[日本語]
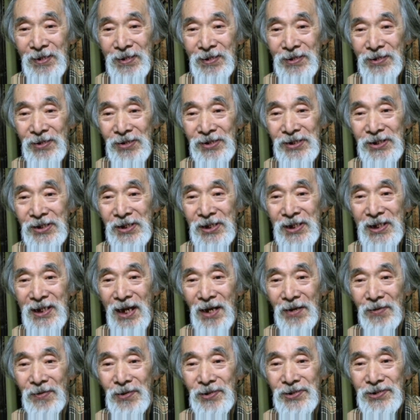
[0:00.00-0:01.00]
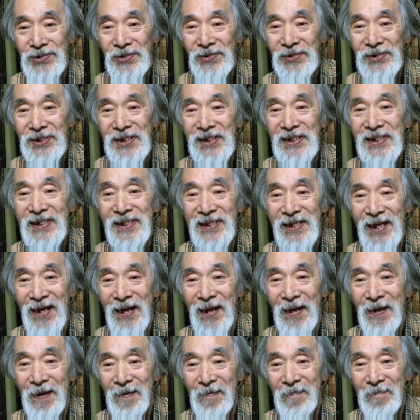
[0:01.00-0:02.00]
義時が交渉に行っ
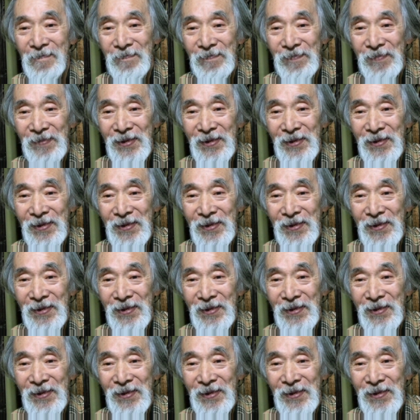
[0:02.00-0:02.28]
て、うん、